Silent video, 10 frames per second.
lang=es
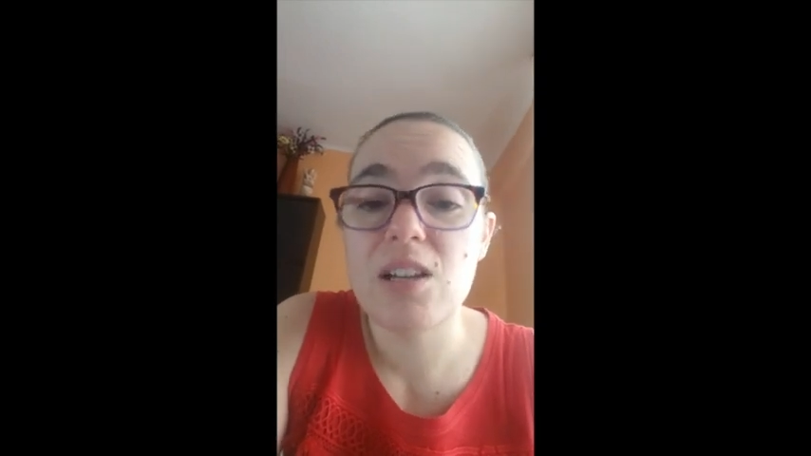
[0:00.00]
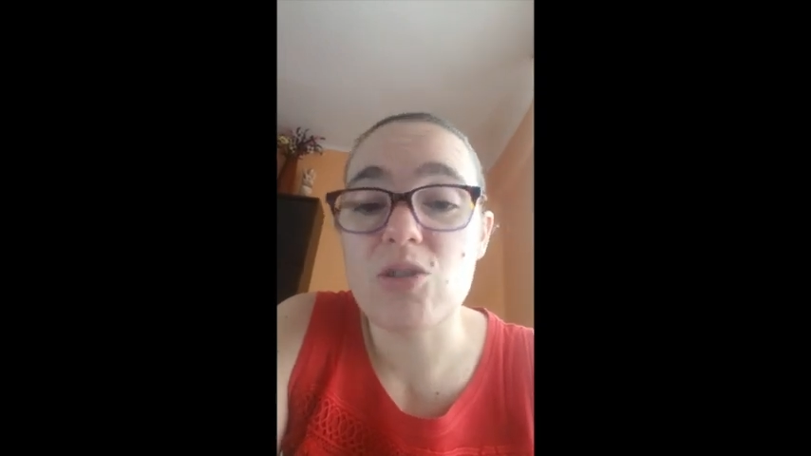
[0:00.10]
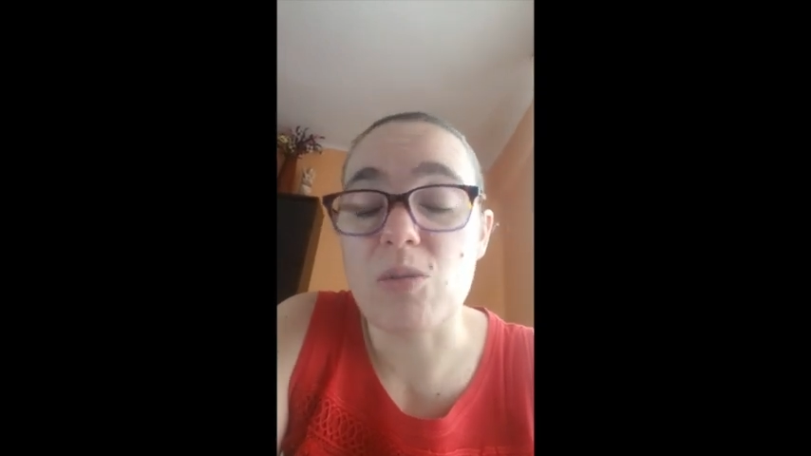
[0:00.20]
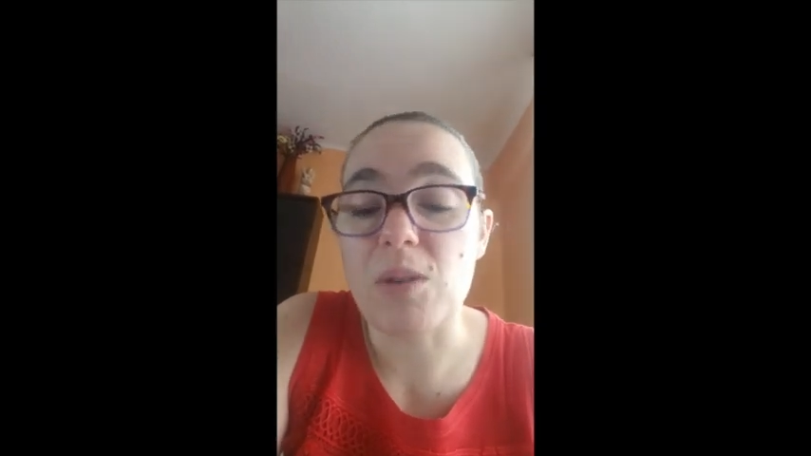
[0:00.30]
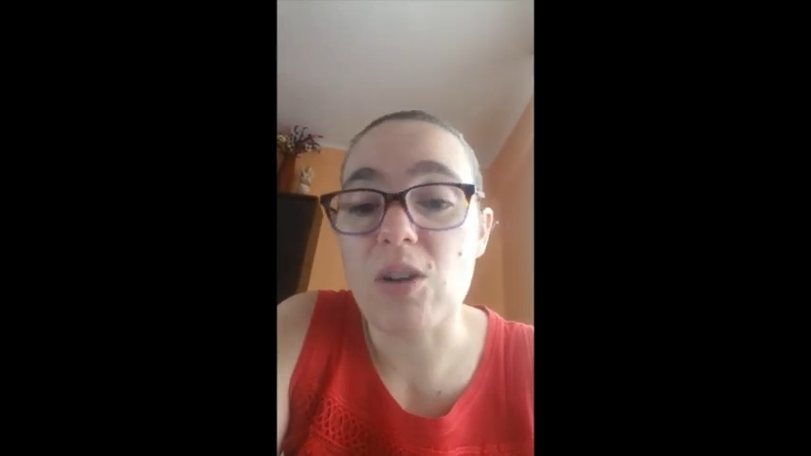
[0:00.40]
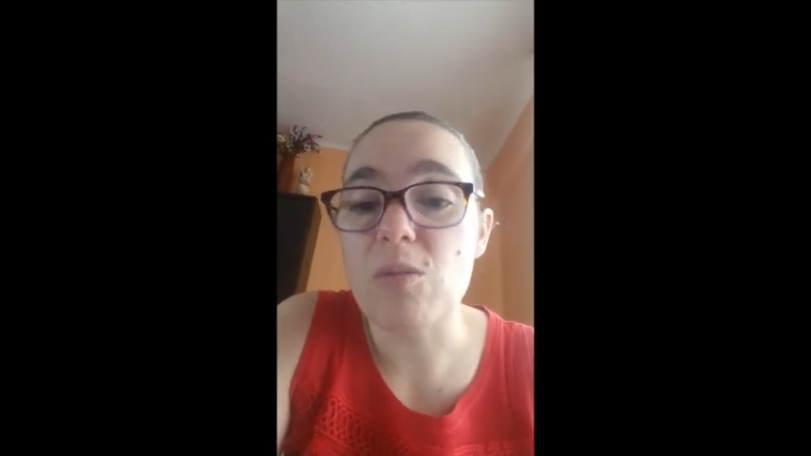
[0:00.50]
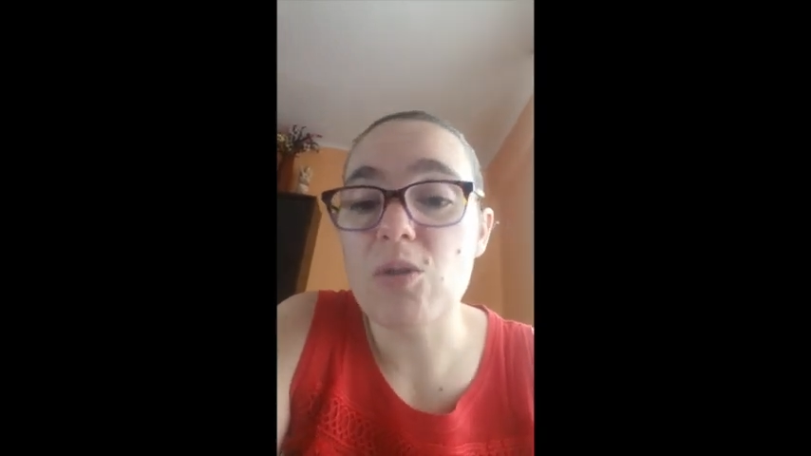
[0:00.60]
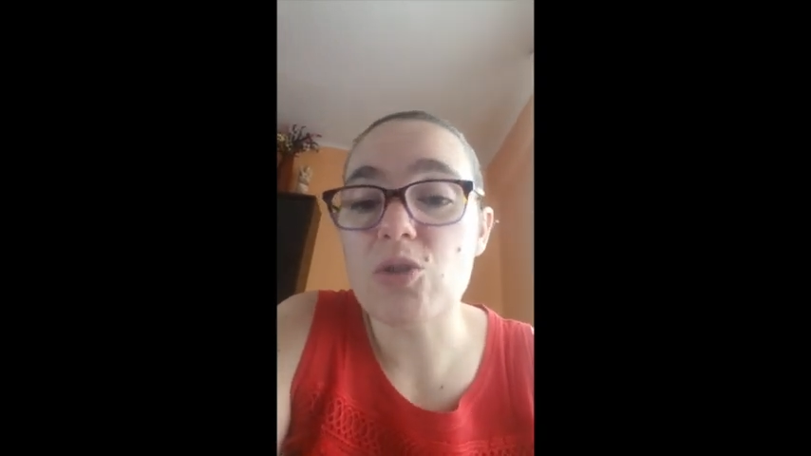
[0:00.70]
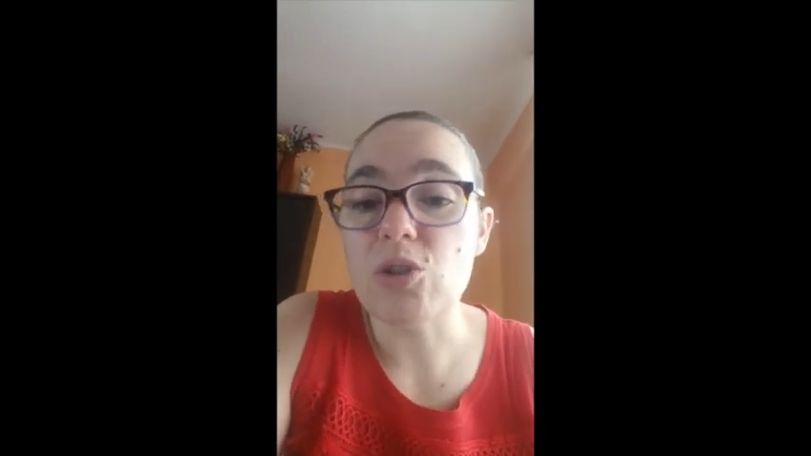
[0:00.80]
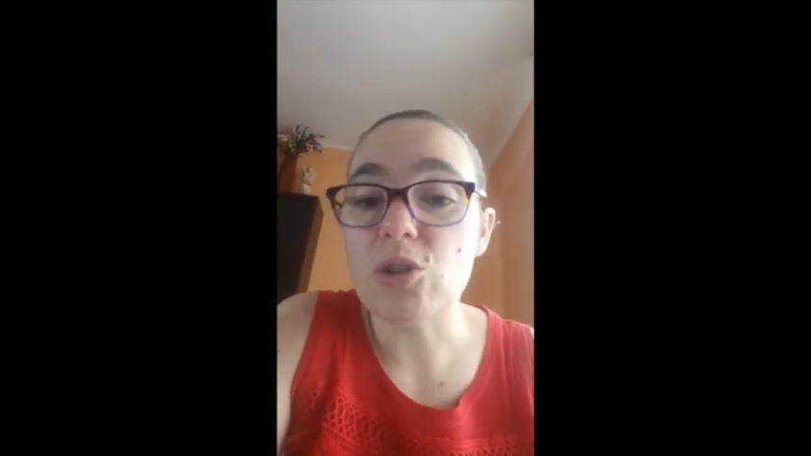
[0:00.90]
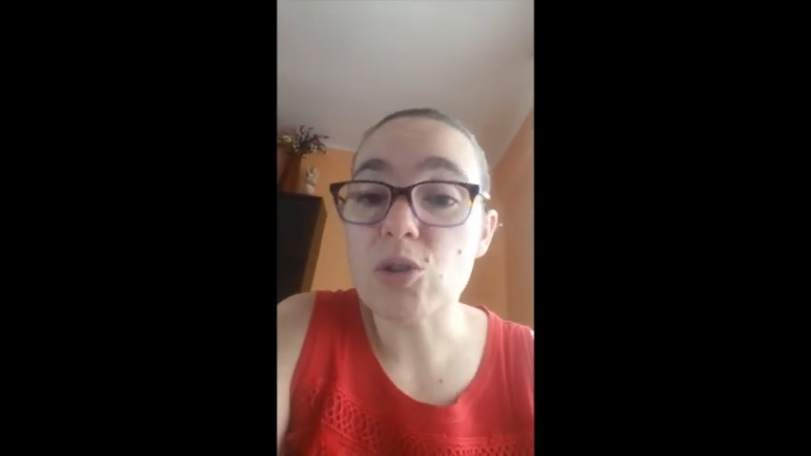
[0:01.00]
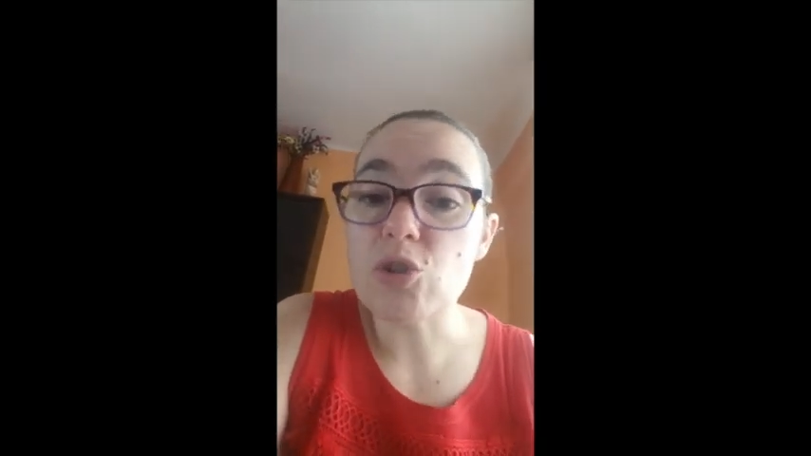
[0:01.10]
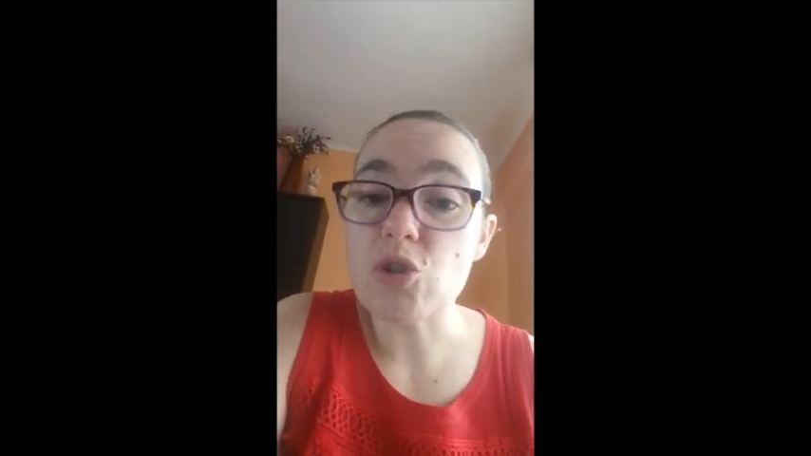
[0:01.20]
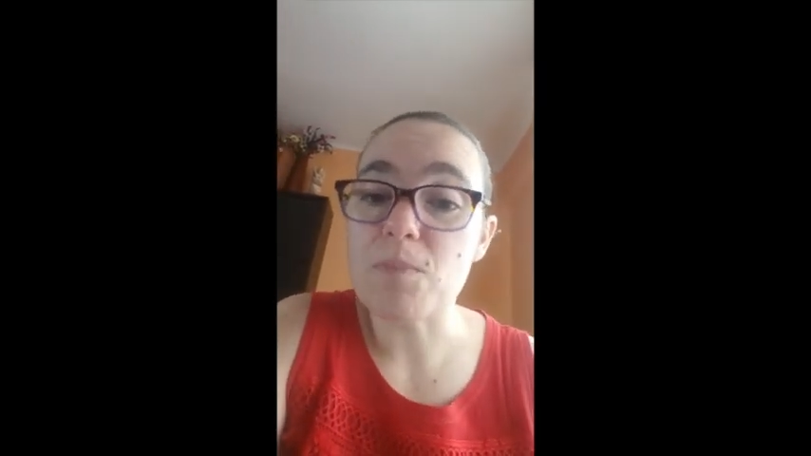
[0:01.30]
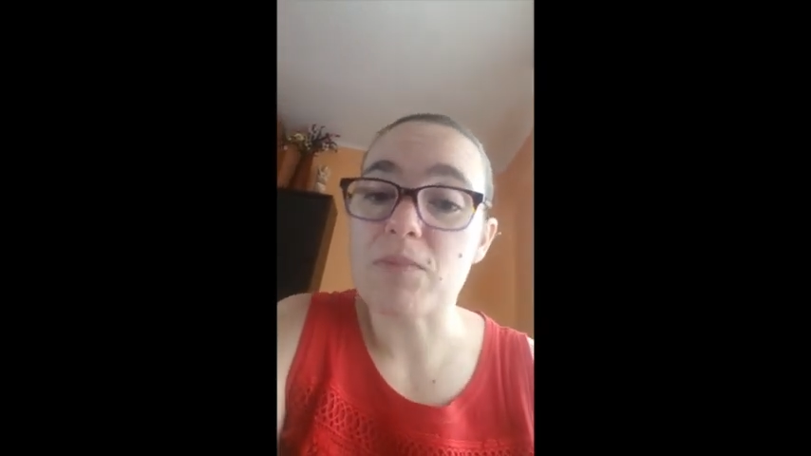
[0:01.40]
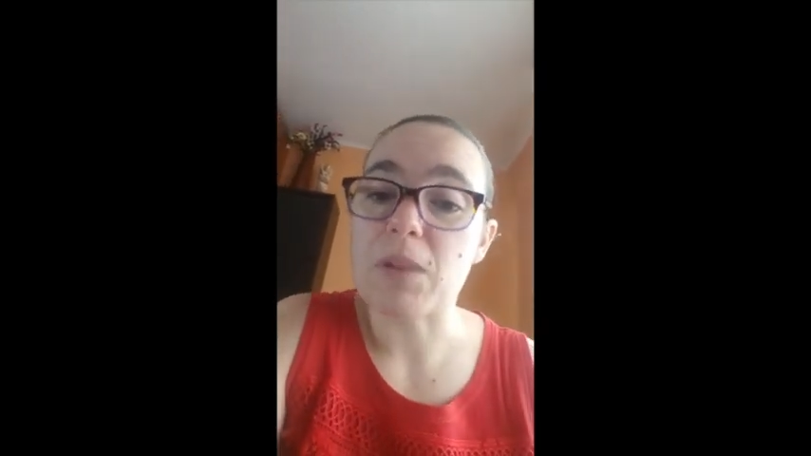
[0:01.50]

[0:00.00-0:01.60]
sobre cómo nosotros